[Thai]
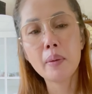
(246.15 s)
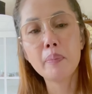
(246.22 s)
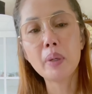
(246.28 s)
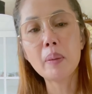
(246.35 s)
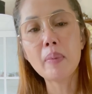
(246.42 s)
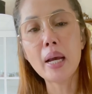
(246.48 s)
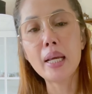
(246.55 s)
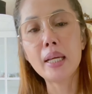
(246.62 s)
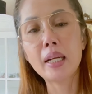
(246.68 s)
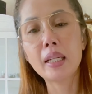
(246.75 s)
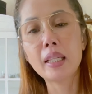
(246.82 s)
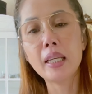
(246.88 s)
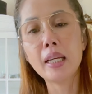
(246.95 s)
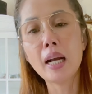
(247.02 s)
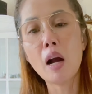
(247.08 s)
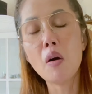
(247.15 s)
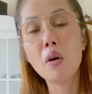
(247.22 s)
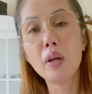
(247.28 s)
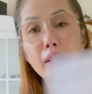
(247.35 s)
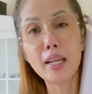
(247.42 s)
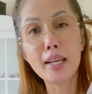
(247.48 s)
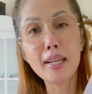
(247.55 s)
เป็นใบที่เขา
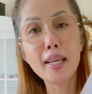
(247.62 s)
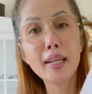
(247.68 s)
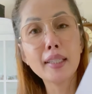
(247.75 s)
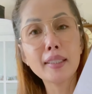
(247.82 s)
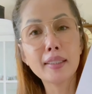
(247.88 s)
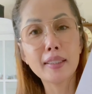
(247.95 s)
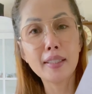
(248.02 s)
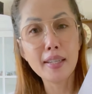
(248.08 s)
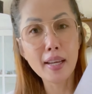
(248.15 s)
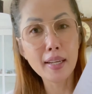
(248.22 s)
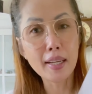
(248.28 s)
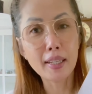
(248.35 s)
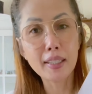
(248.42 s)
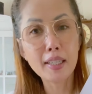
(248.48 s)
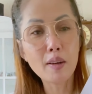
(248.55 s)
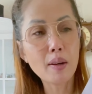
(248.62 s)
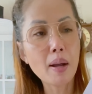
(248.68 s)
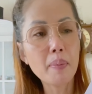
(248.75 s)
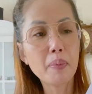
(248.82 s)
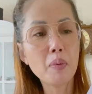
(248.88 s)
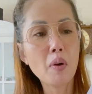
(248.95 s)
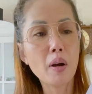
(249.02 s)
ได้เรียนหนังสือเรียนอังเกี่ยวกับ
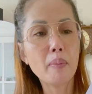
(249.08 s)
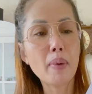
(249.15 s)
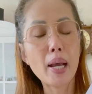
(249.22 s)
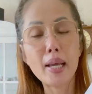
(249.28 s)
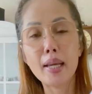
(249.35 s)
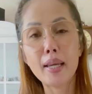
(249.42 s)
พวกใบ